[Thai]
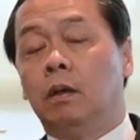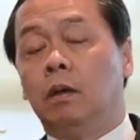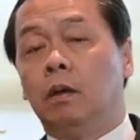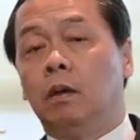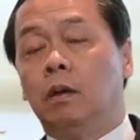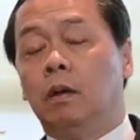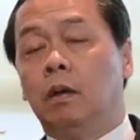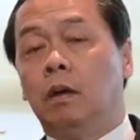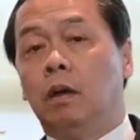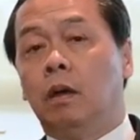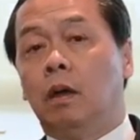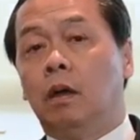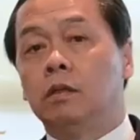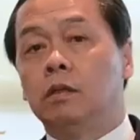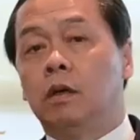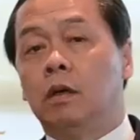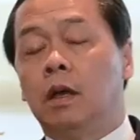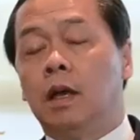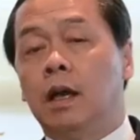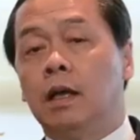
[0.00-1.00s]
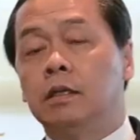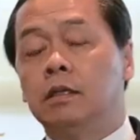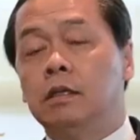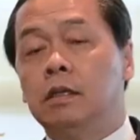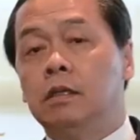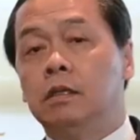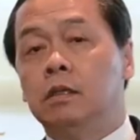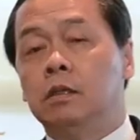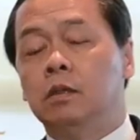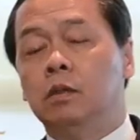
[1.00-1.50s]
กี่ปี ก็
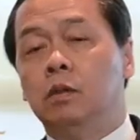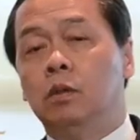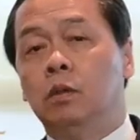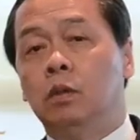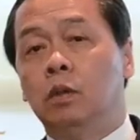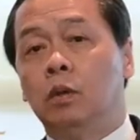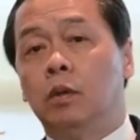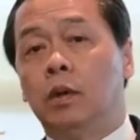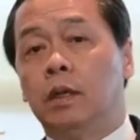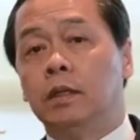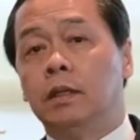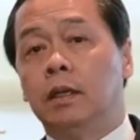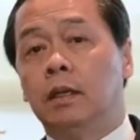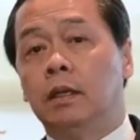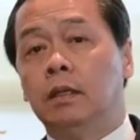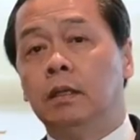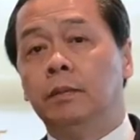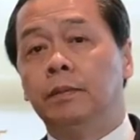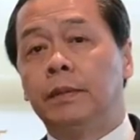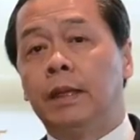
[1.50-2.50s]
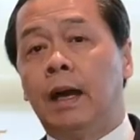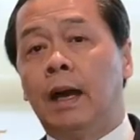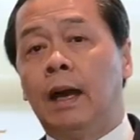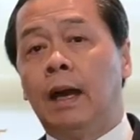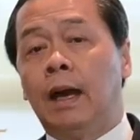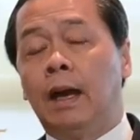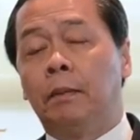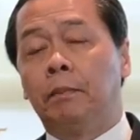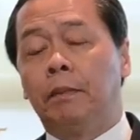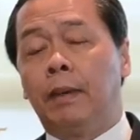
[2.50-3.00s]
2540 กว่าจะลืมตา
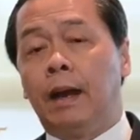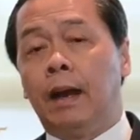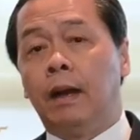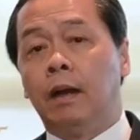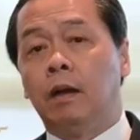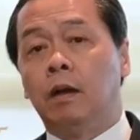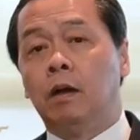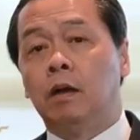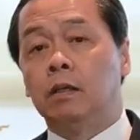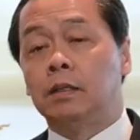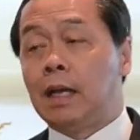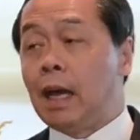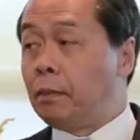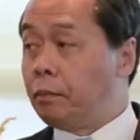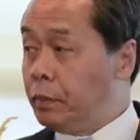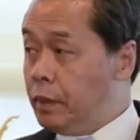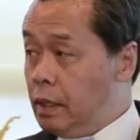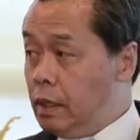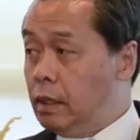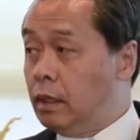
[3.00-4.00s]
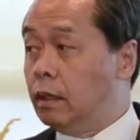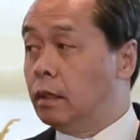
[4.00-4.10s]
อ้าปากก็ 3 ปี